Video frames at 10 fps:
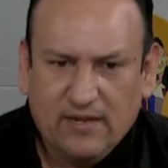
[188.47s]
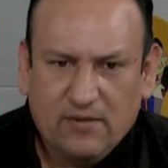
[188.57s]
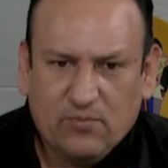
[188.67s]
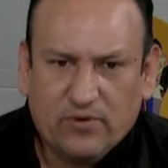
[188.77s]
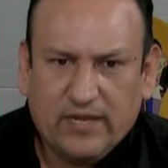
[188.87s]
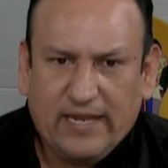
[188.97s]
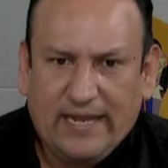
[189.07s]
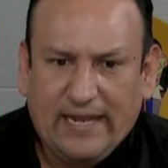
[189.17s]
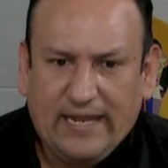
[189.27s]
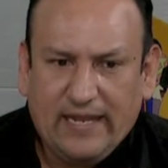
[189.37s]
De manera
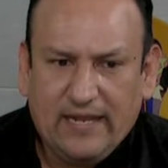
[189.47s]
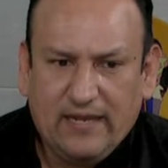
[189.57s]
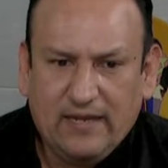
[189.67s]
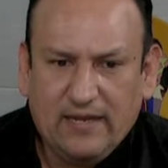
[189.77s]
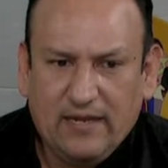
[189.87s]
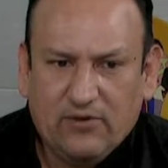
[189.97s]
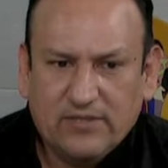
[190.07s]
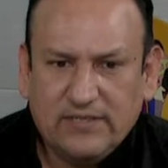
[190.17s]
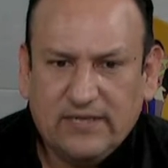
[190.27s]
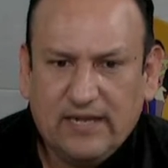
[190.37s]
especial, ¿no? Eh,
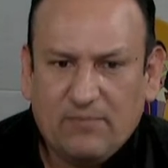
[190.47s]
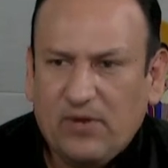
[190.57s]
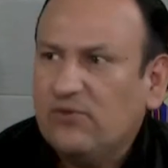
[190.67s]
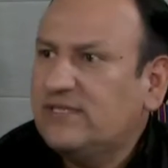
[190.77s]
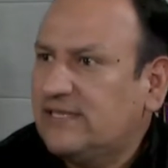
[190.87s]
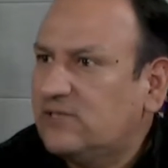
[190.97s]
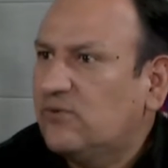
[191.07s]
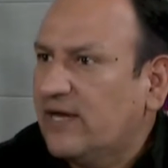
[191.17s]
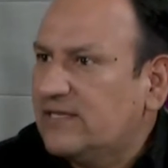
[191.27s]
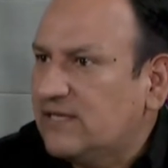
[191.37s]
ahora sí que la pelota está en
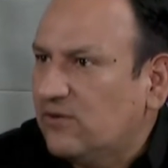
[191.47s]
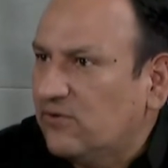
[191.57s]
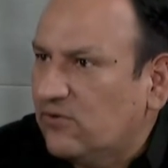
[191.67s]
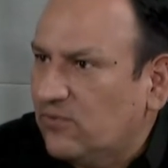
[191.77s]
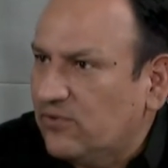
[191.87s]
su cancha, ¿no?